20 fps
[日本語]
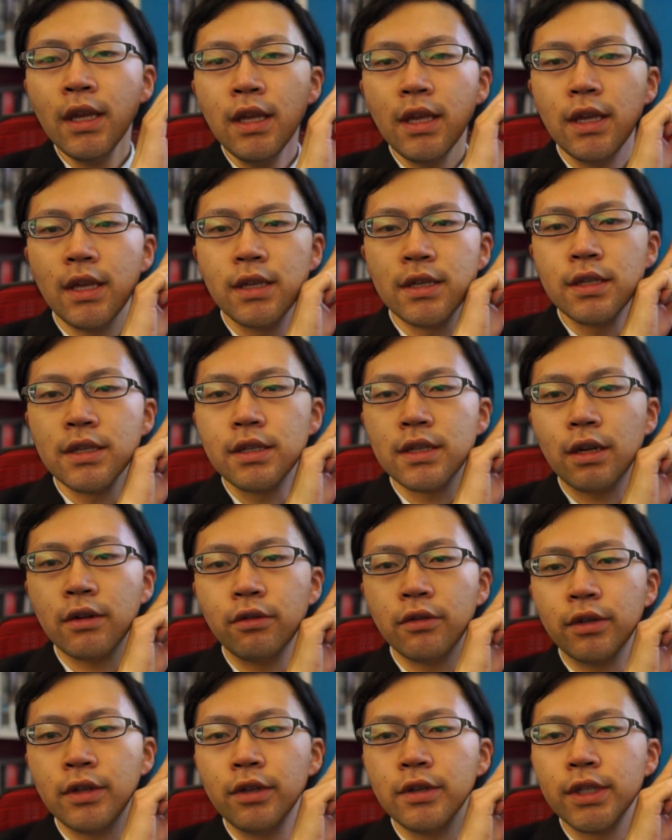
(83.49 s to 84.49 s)
え新着
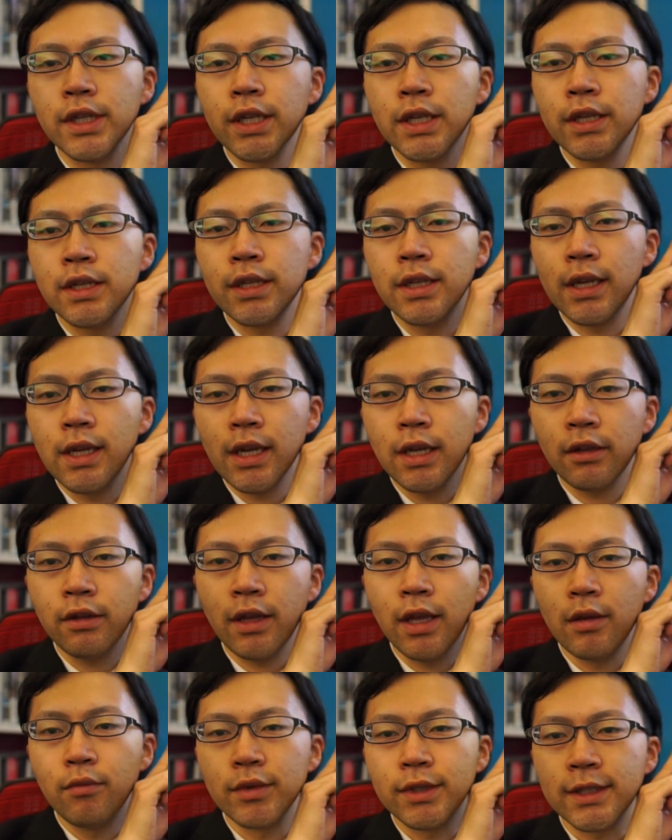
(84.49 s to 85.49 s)
の求人
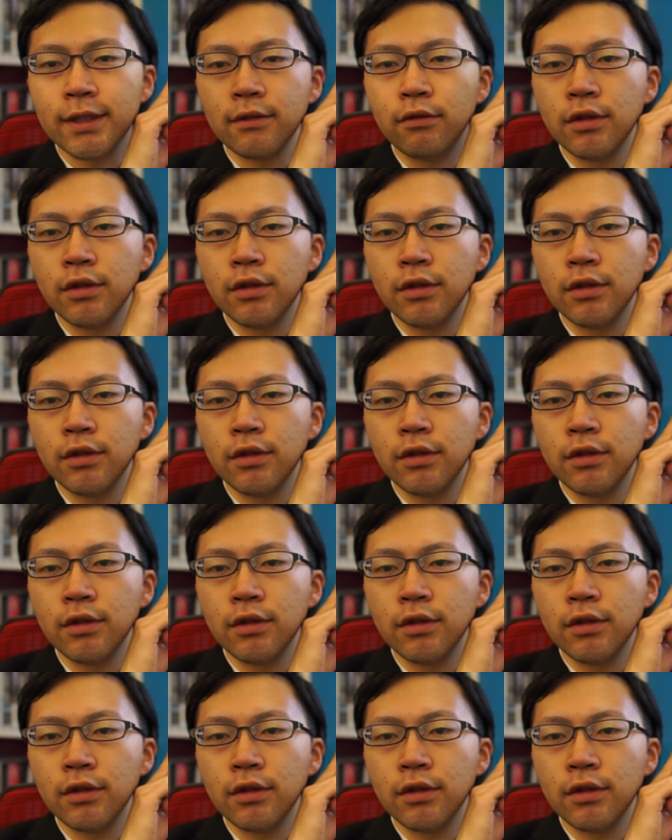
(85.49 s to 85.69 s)
シリアルゲームズ